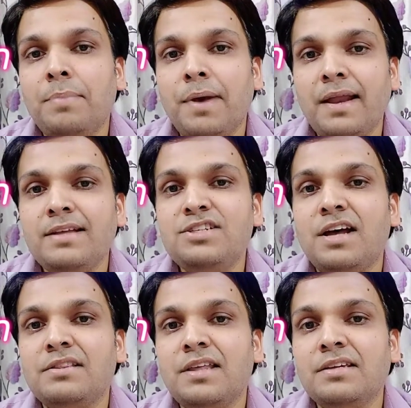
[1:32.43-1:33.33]
पहले
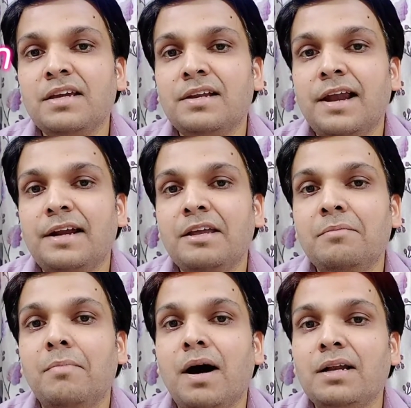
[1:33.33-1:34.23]
जानते हैं कि
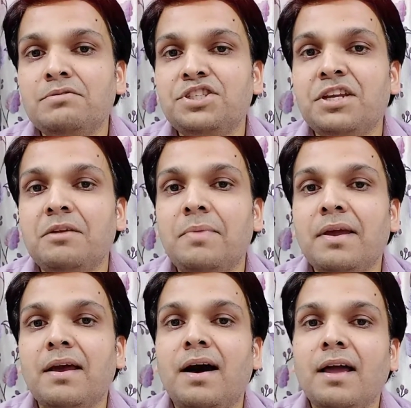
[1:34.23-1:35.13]
कैलेडियम मानव शरीर में
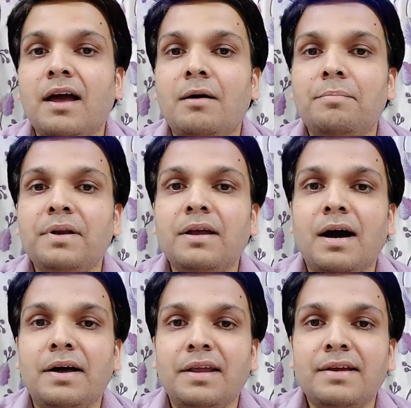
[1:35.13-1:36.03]
कहाँ कहाँ पर
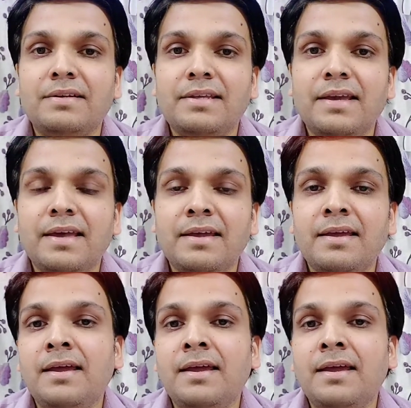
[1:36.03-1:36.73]
कार्य करती है